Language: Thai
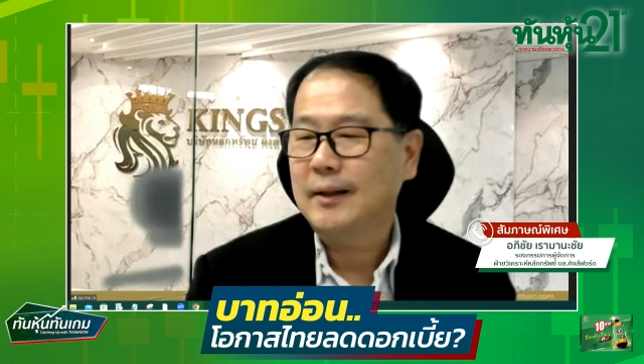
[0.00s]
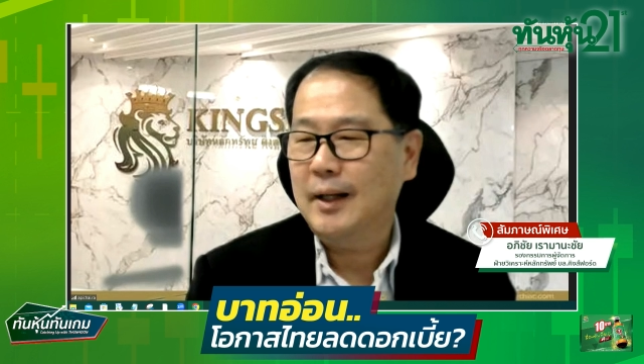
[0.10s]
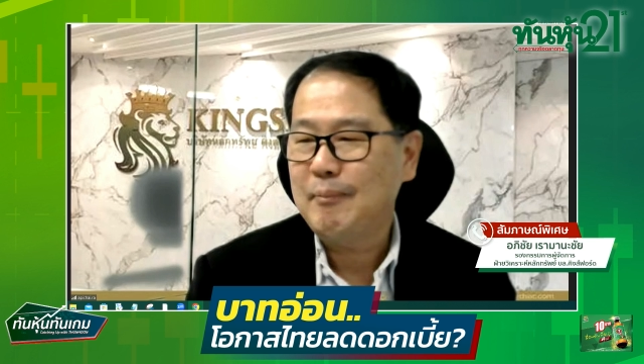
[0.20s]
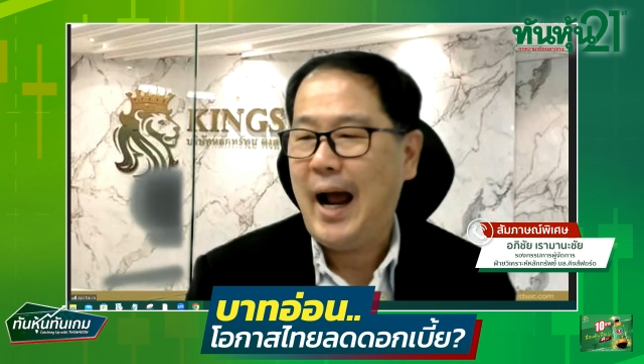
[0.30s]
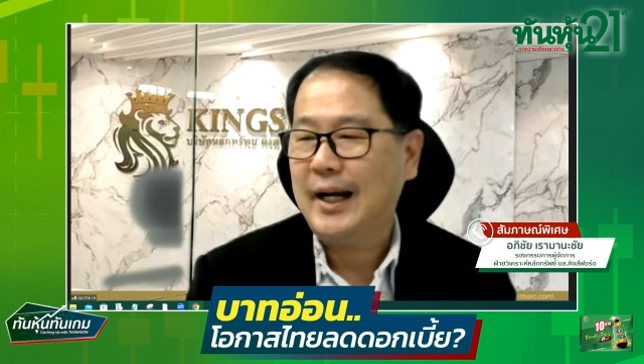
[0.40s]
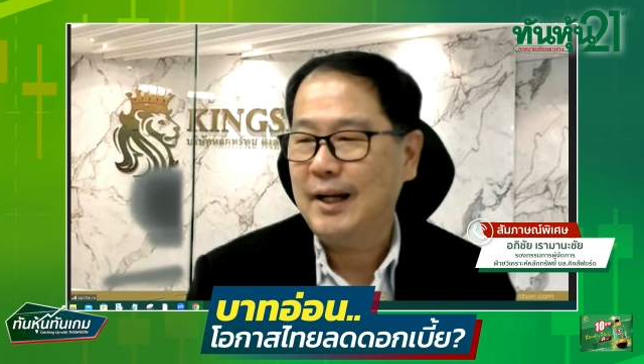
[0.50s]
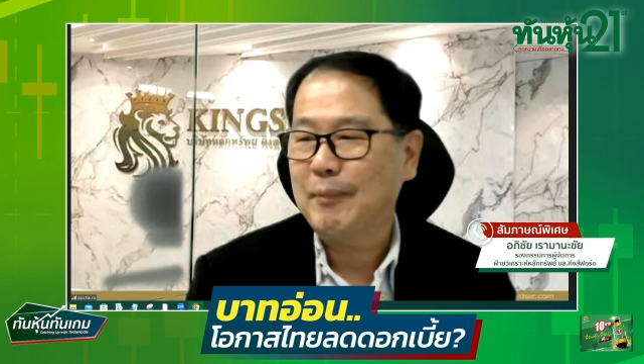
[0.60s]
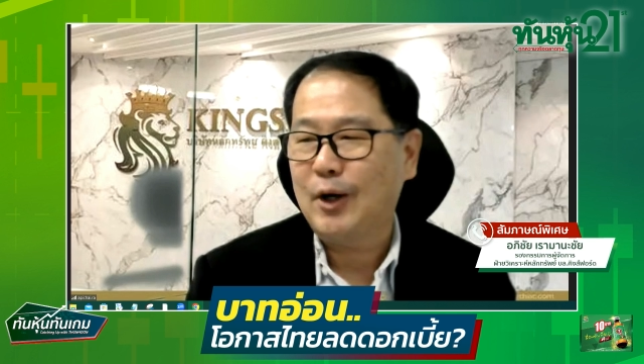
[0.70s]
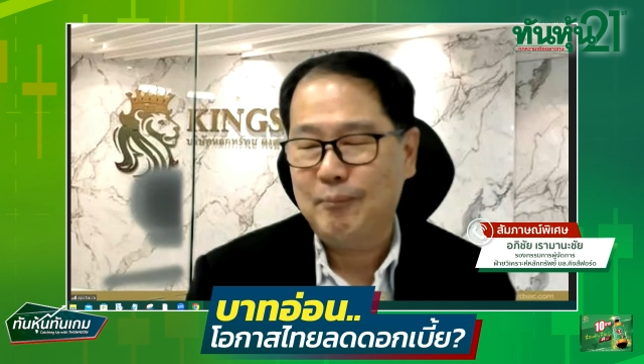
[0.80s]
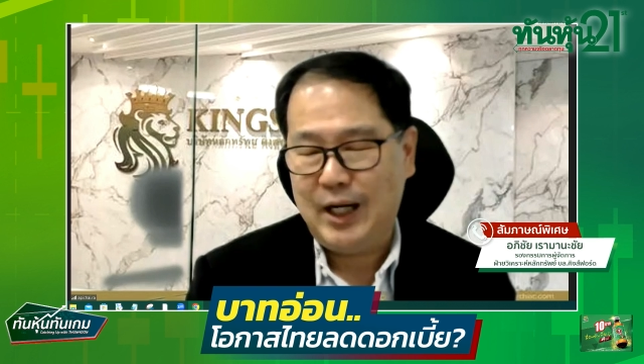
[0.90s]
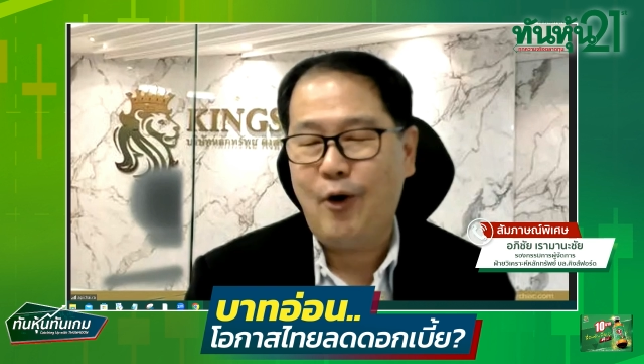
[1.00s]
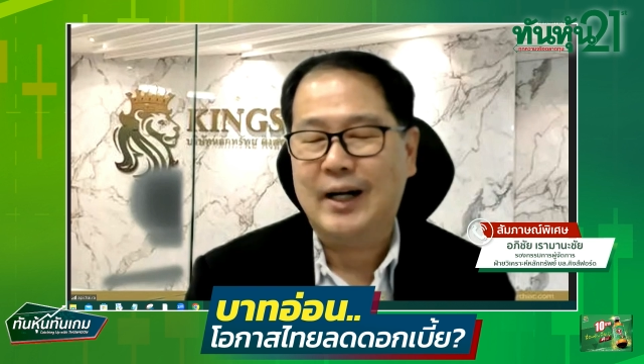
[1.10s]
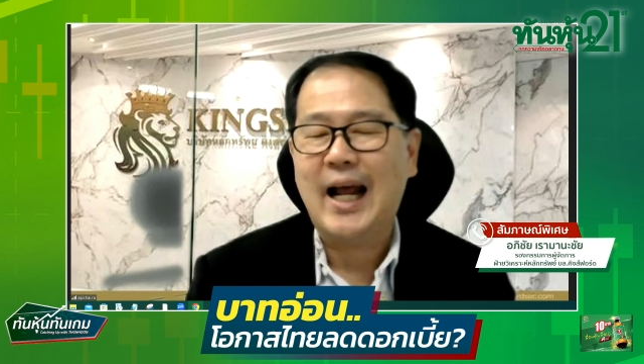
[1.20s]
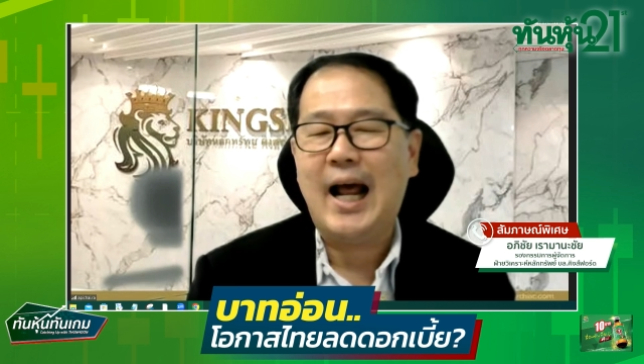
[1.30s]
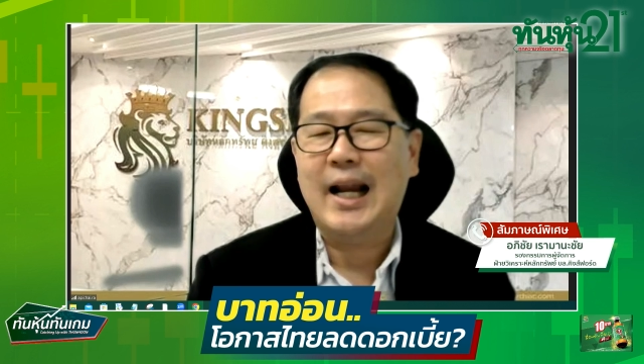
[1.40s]
เงินบาทเนี่ยมันมันอ่อน
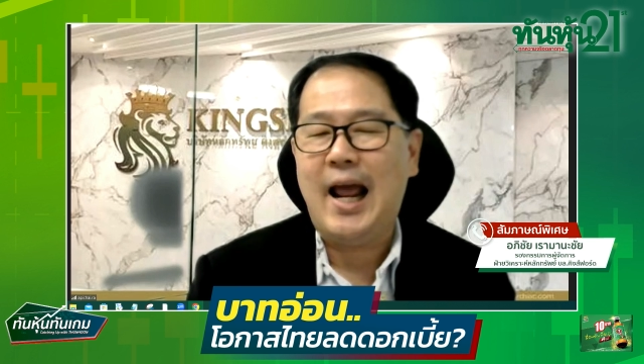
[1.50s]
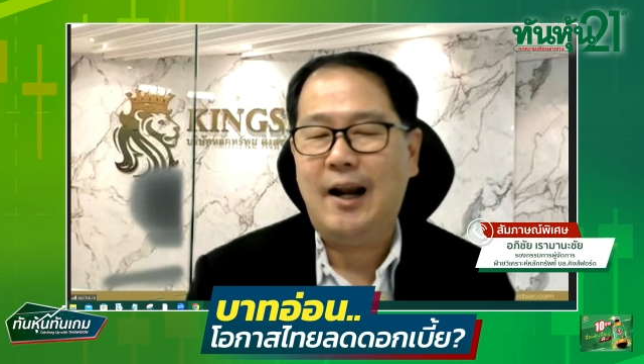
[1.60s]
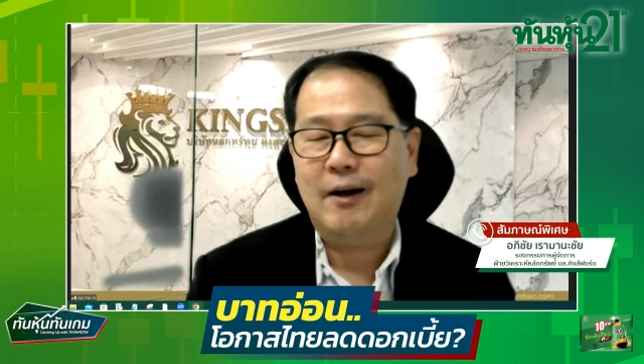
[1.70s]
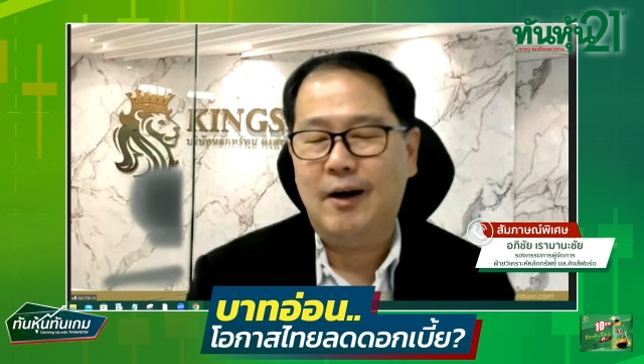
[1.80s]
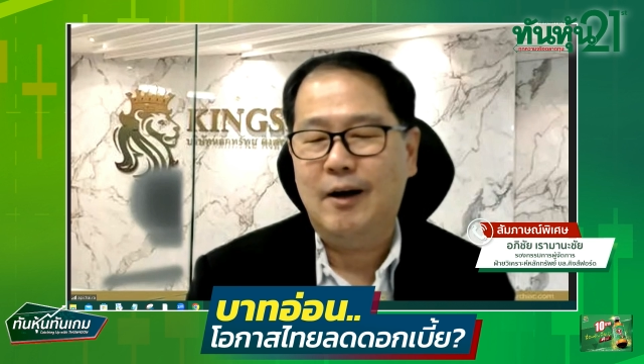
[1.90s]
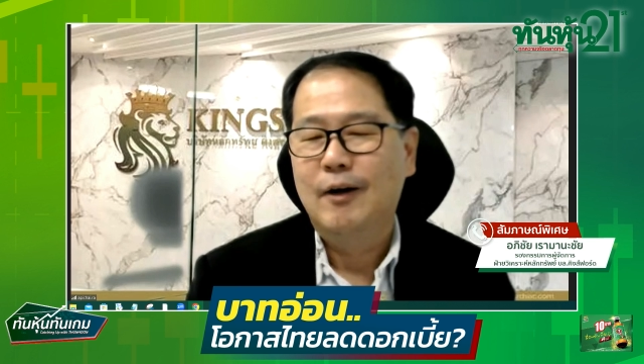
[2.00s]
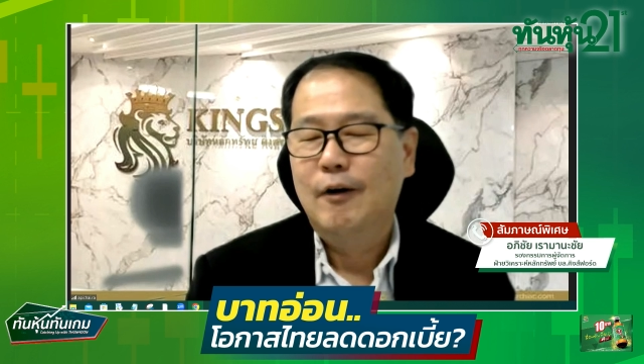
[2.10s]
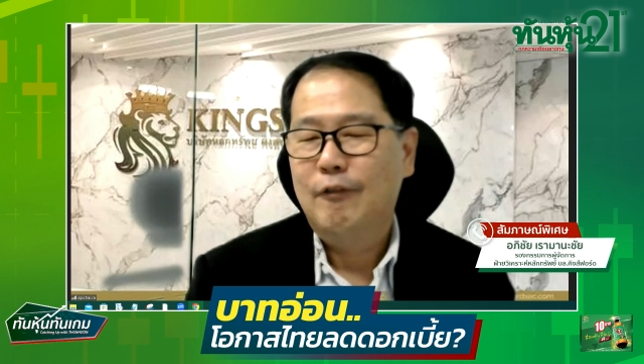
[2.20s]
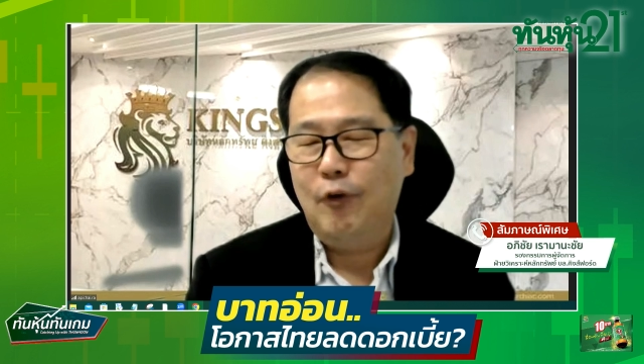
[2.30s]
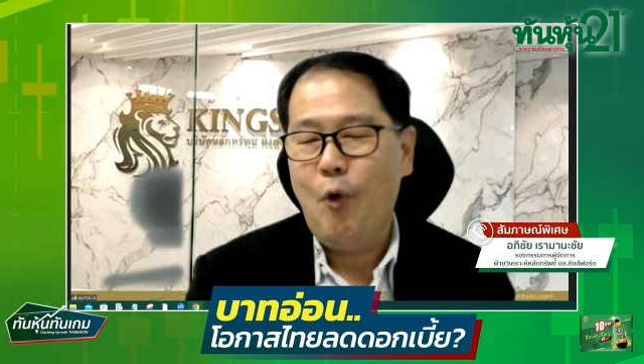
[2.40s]
ค่าแน่แล้วก็โฟ